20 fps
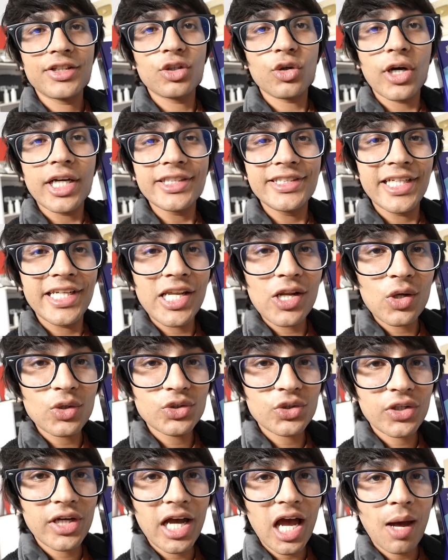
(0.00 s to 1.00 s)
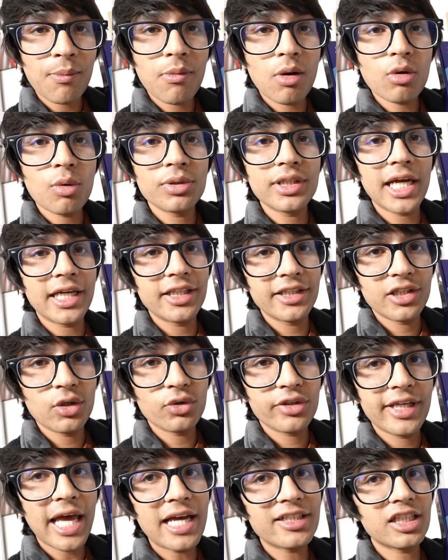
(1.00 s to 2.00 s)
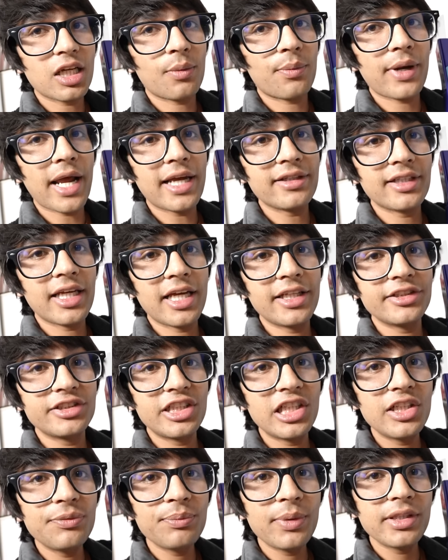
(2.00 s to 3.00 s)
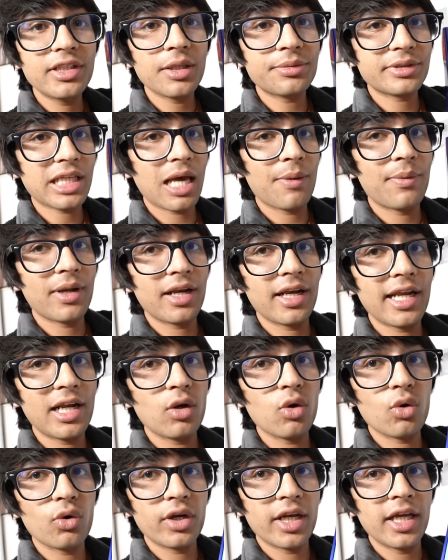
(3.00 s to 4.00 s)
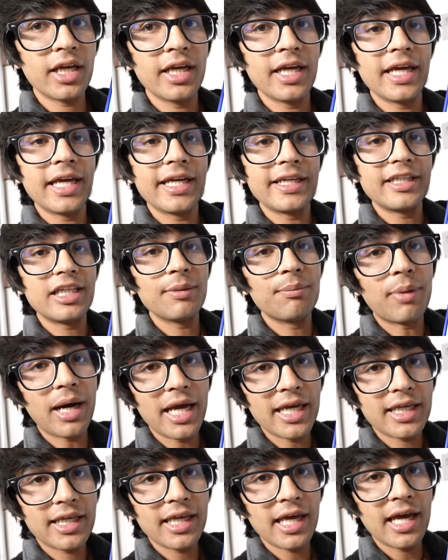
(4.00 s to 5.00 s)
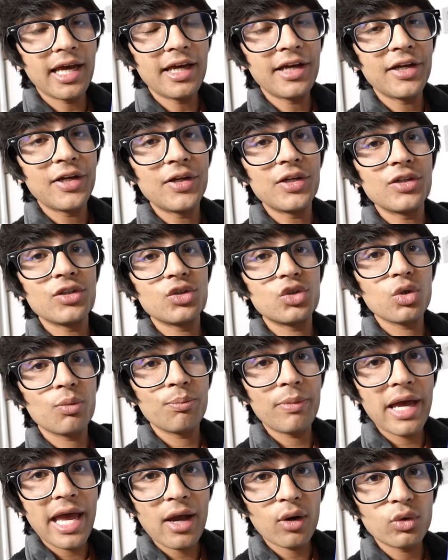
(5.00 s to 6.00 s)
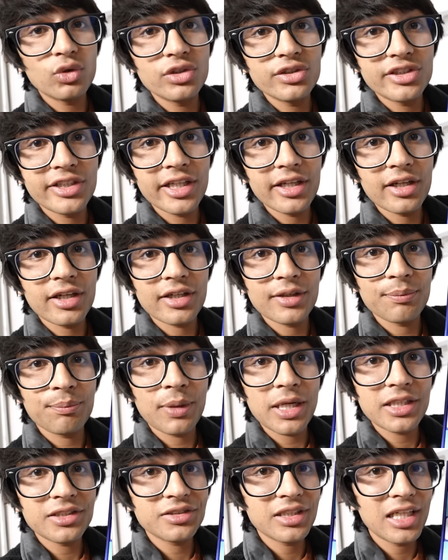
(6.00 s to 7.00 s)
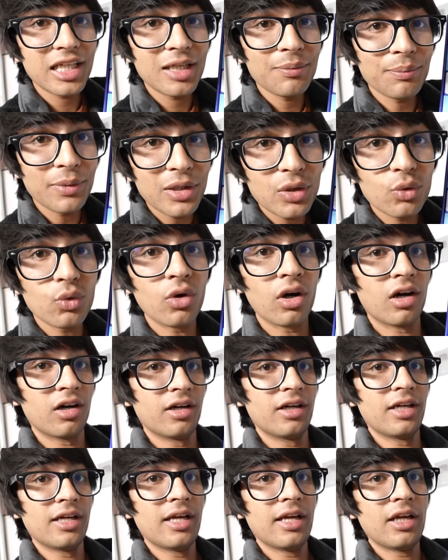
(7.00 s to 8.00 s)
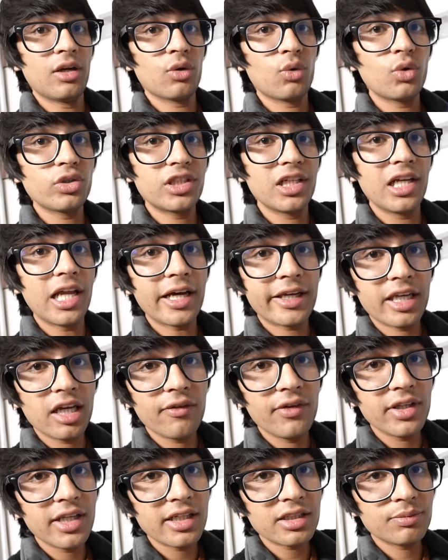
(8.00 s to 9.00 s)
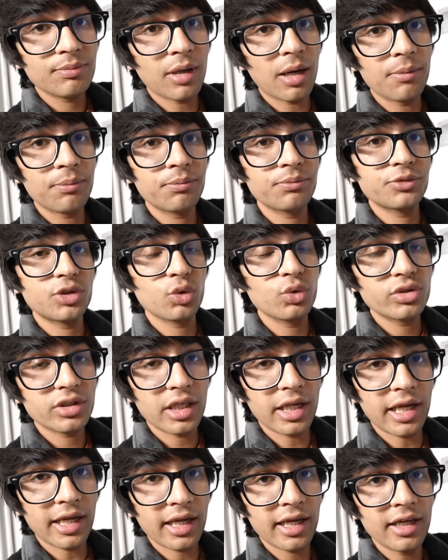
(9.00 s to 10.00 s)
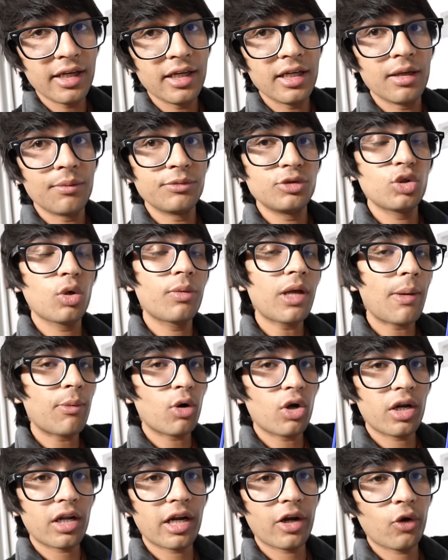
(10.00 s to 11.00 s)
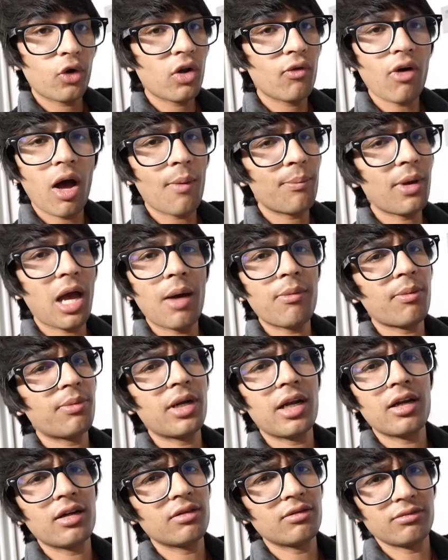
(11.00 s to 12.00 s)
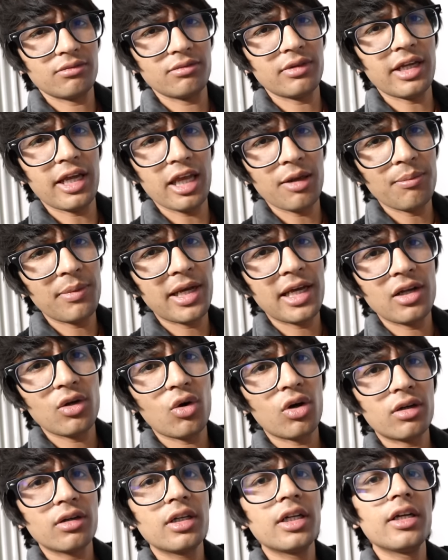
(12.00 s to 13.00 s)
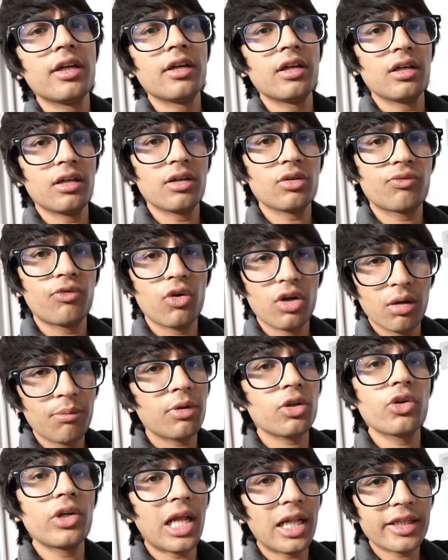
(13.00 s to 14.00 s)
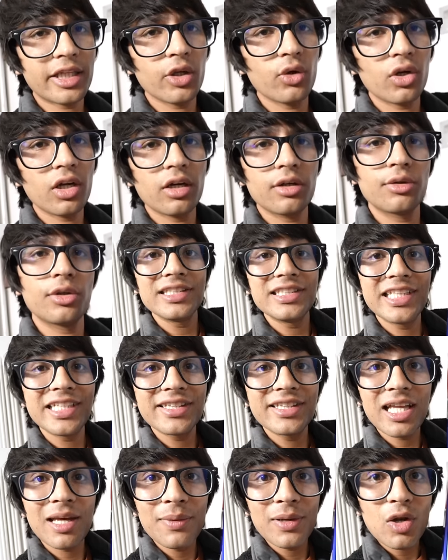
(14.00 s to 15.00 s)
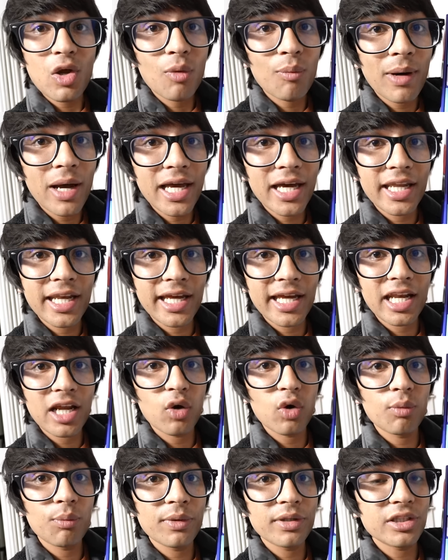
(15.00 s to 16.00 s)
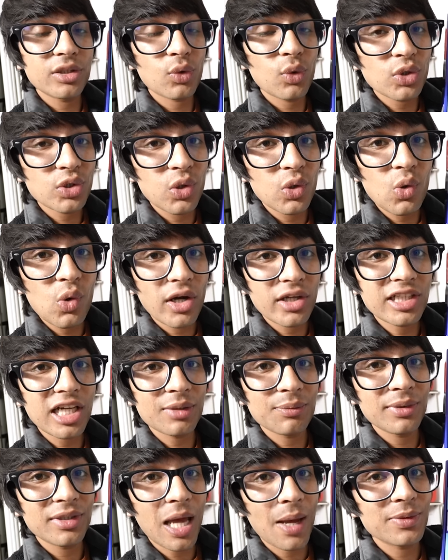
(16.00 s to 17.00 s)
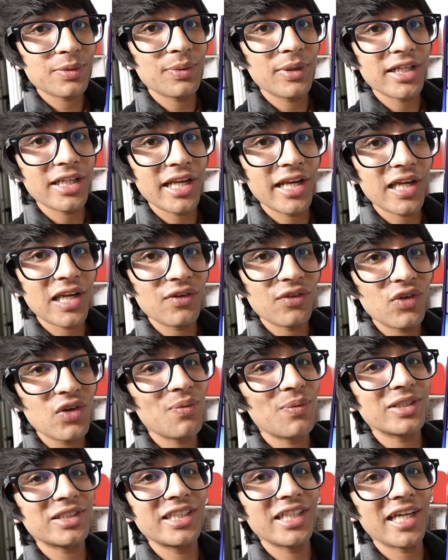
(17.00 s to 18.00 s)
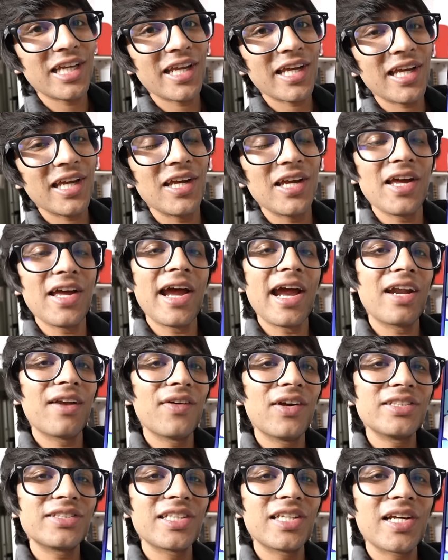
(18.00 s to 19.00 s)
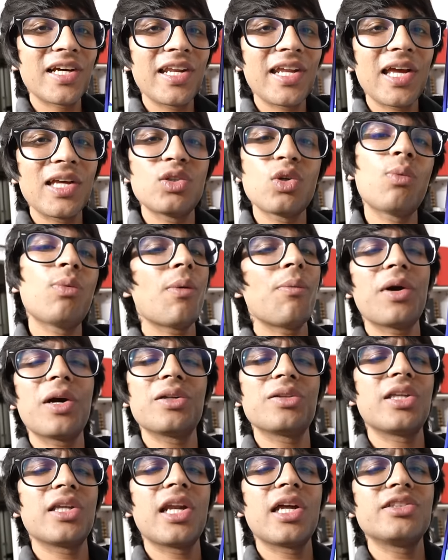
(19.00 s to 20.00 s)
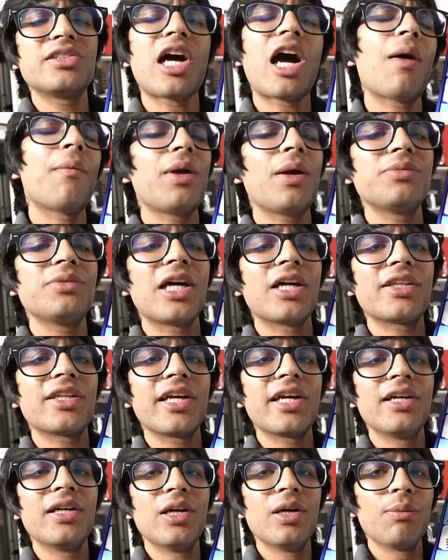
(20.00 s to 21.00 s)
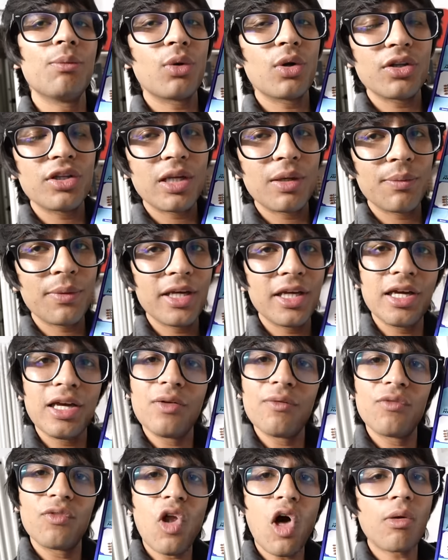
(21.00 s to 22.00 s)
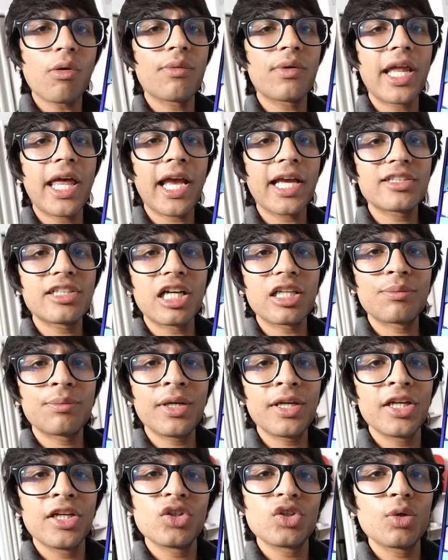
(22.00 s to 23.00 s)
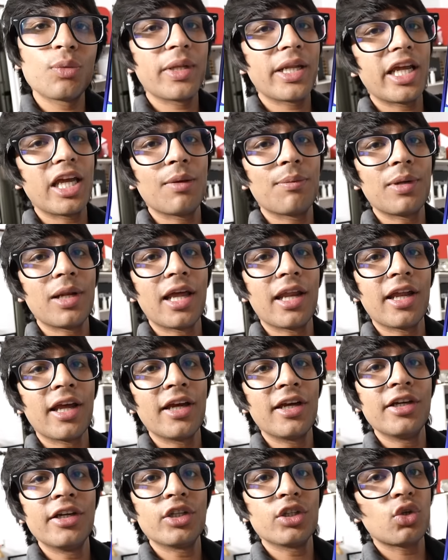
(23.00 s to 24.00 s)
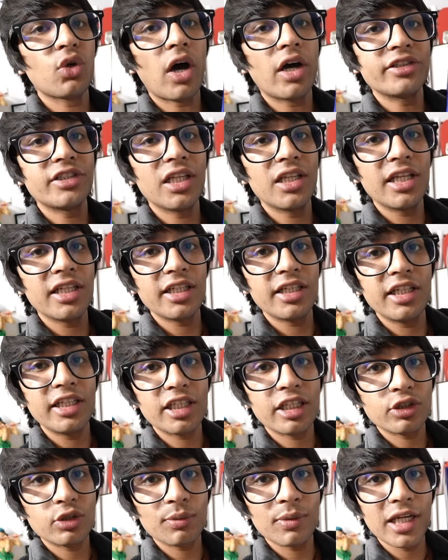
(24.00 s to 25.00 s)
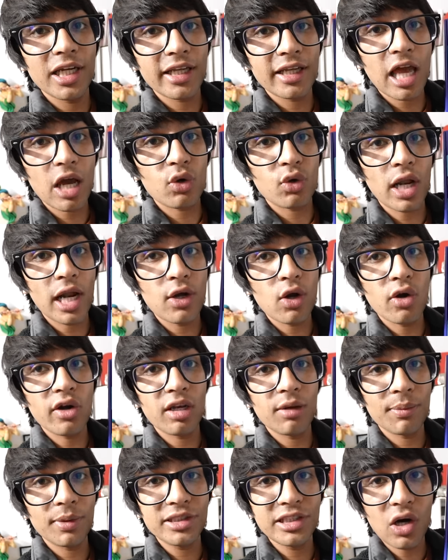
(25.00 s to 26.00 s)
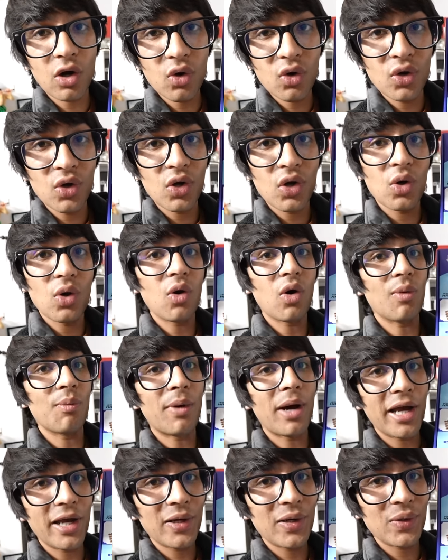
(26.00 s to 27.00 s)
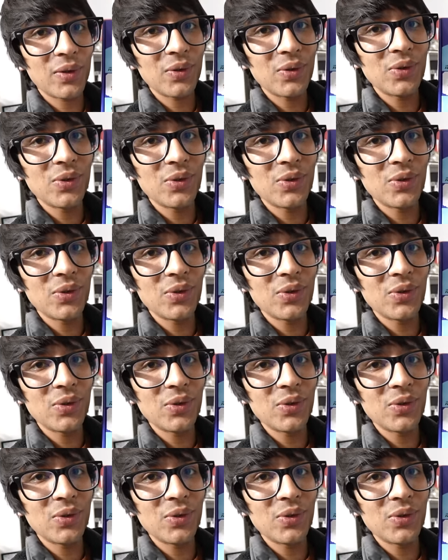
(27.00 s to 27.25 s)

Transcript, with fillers: तो गाइज डिनर हो चुका है अब मैं आपको बता देता हूँ क्या सरप्राइज है जिन भी सब्सक्राइबर ने लोगों ने ये बाय किया है तो मैं उनसे पर्सनली मिलूँगा कुछ लक्की विनर्स हम चूज़ करेंगे जो भी आप ऑर्डर कर रहे हो ना वहाँ पे आप अपना ईमेल और फ़ोन नंबर तो डालते हो ना जितने भी लोग बाय करेंगे ना उनमें से कुछ लोगों के साथ में टाइम स्पेंड करेंगे फुल मस्ती करेंगे एडवेंचर करेंगे जो भी हम करते हैं ना जहाँ भी हम जाते हैं पूरे दिन में ब्लॉग भी बनाएंगे साथ में तो मेरा ये प्लान है तो हाँ जल्दी से डिस्क्रिप्शन में लिंक है कुनाई डॉट इन पर जाओ और बाय करो